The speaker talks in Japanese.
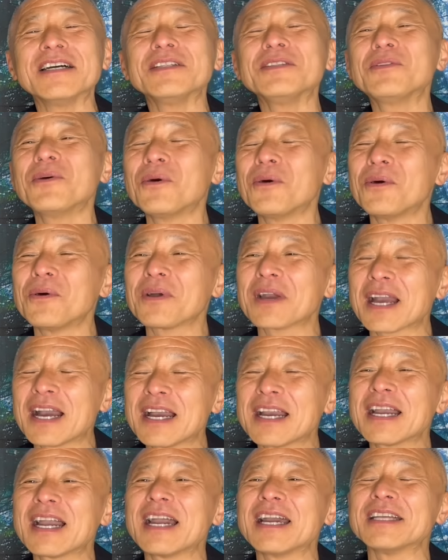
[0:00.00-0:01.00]
どう考
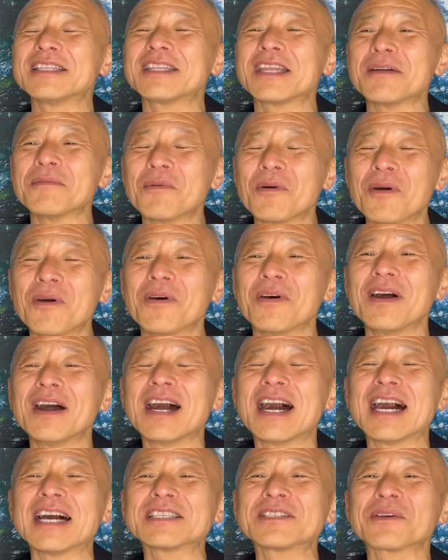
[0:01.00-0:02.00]
えても、
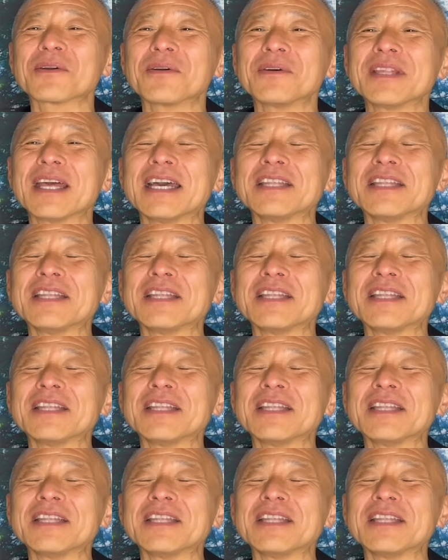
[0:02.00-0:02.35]
あそこで、